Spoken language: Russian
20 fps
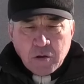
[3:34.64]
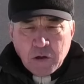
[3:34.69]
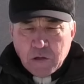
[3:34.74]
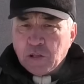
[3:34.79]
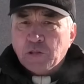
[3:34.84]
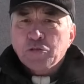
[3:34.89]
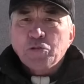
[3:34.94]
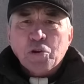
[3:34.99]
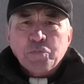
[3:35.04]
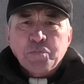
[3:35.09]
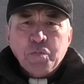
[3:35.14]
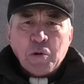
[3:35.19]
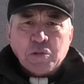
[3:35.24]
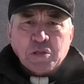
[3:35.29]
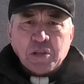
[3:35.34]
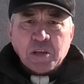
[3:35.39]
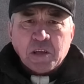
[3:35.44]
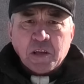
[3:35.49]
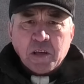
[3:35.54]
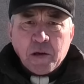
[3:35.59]
Это
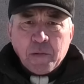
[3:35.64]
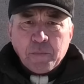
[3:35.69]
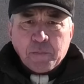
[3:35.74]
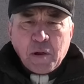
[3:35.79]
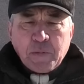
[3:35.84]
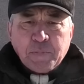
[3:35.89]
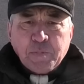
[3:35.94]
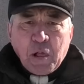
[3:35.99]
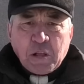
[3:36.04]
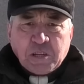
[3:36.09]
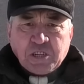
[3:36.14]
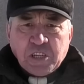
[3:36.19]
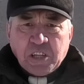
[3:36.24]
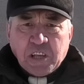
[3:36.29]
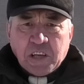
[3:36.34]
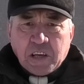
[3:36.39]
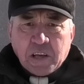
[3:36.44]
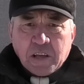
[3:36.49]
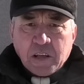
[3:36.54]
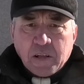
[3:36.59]
нурботы
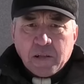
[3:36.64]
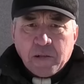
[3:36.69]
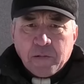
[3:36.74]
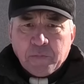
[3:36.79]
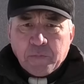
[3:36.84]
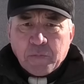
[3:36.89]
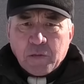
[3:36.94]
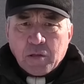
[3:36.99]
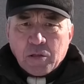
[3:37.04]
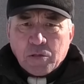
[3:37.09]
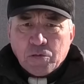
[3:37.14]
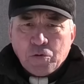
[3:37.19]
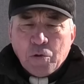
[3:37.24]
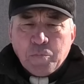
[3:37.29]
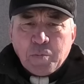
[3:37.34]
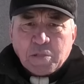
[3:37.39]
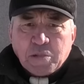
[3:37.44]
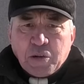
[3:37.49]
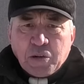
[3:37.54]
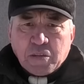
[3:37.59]
проплаченные.
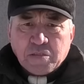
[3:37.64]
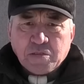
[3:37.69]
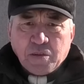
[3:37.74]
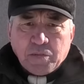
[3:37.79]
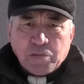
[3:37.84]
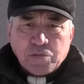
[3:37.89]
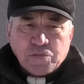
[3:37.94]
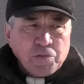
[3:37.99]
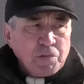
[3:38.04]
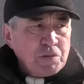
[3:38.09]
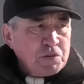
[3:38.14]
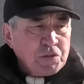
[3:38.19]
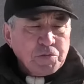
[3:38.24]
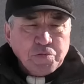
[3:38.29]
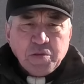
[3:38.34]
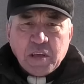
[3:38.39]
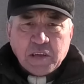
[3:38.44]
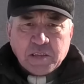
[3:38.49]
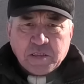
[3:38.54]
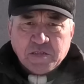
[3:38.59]
Думать только о
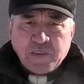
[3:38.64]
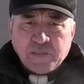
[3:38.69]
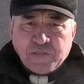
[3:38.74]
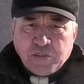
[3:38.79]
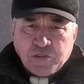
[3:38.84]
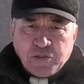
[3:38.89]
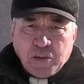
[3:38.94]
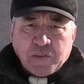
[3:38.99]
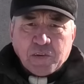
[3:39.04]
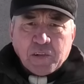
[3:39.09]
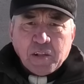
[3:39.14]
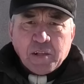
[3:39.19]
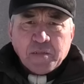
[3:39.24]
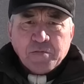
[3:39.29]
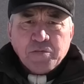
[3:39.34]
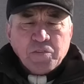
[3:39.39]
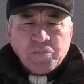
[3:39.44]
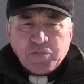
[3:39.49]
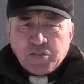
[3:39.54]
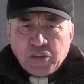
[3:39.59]
сегодняшнем дне, о завтрашнем дне.
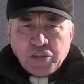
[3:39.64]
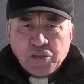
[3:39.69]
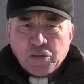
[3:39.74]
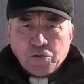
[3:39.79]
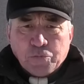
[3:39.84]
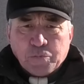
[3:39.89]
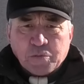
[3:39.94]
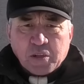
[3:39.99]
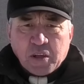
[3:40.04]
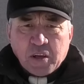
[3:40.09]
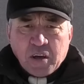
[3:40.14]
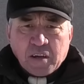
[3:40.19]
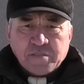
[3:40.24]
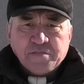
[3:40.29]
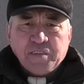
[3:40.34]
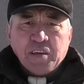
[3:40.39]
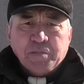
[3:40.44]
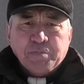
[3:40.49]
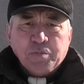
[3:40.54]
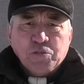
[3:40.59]
Не вообще не думать. О
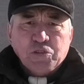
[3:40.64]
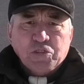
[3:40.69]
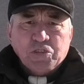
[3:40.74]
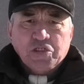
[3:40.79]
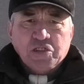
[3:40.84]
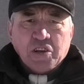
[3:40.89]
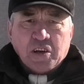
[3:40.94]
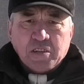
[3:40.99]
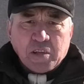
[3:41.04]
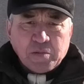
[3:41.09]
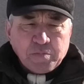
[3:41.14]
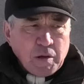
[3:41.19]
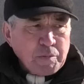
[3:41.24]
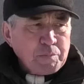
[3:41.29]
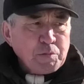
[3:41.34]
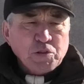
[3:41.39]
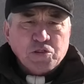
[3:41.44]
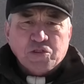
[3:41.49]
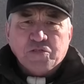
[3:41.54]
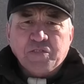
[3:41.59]
своих будущих, о
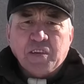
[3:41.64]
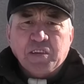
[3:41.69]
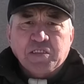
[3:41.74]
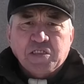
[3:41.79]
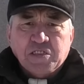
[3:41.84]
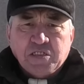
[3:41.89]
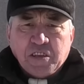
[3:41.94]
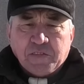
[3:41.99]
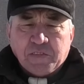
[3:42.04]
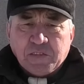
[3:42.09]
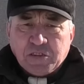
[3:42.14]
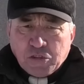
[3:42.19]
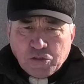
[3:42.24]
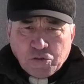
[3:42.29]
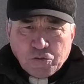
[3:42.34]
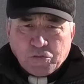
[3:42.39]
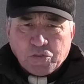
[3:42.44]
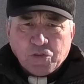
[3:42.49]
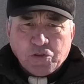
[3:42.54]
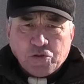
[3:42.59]
будущем своих детей вообще
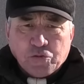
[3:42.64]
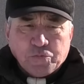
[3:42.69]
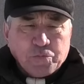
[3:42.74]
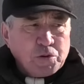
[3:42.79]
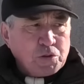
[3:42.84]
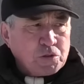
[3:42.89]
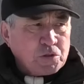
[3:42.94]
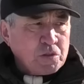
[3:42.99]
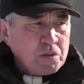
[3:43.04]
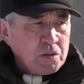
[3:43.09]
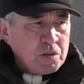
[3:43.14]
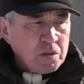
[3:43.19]
тоже не думают.